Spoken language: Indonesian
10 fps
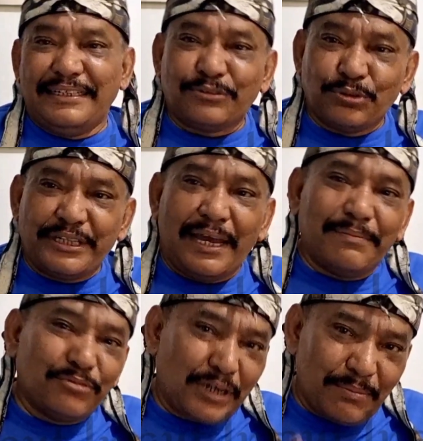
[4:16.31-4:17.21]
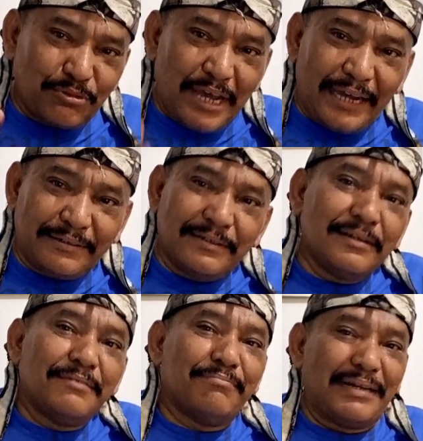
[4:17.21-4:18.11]
Itu dia. Mudah-mudahan
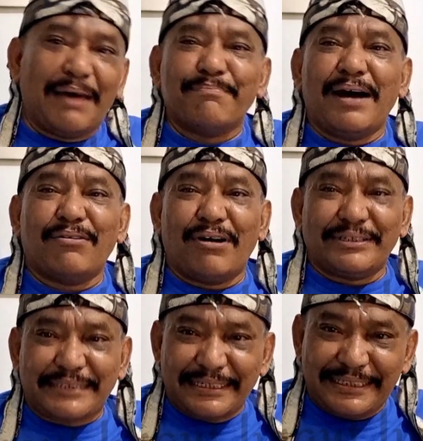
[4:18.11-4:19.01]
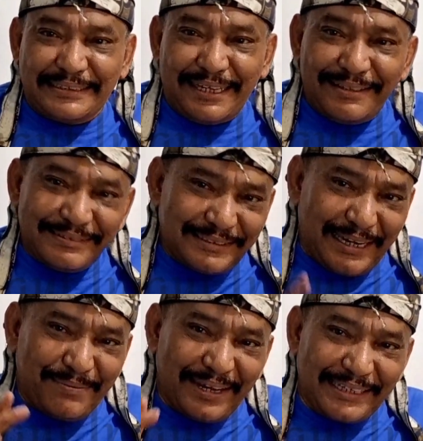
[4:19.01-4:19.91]
menambah wawasan kita.
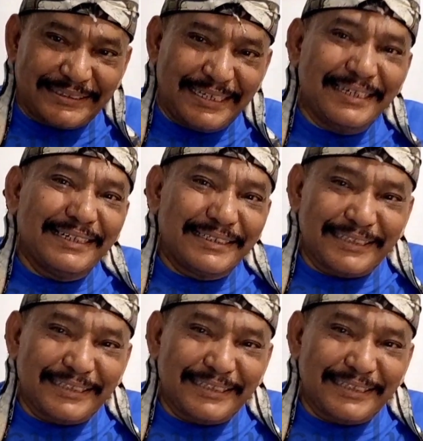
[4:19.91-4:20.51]
Terima kasih.